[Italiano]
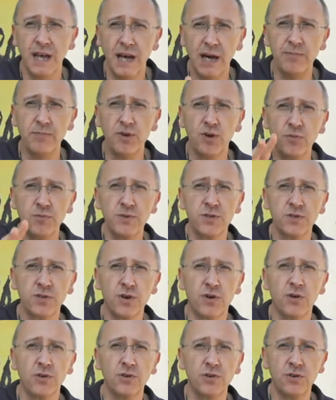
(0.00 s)
Abbiamo
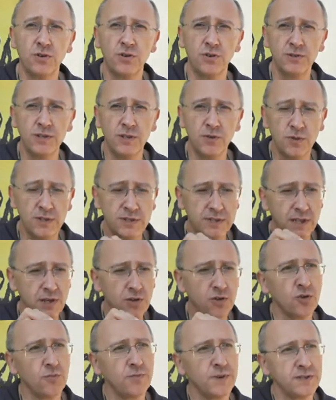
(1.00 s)
bisogno di questa
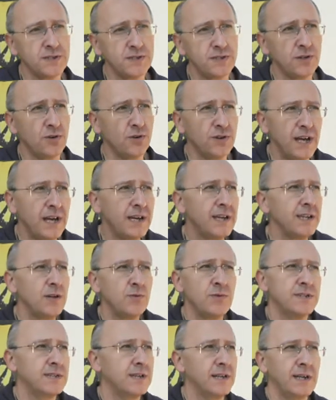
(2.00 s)
loro passione, anche di
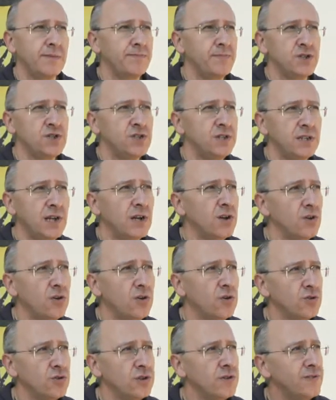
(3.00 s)
questa capacità
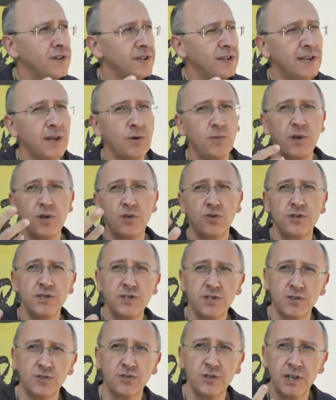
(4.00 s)
loro di vedere quegli
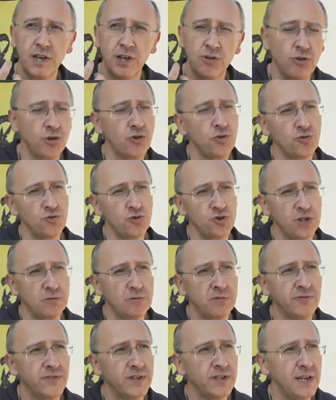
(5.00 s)
orizzonti che noi non
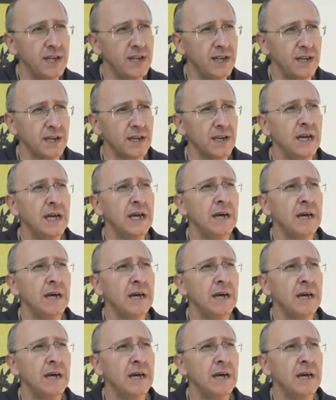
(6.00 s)
riusciamo a vedere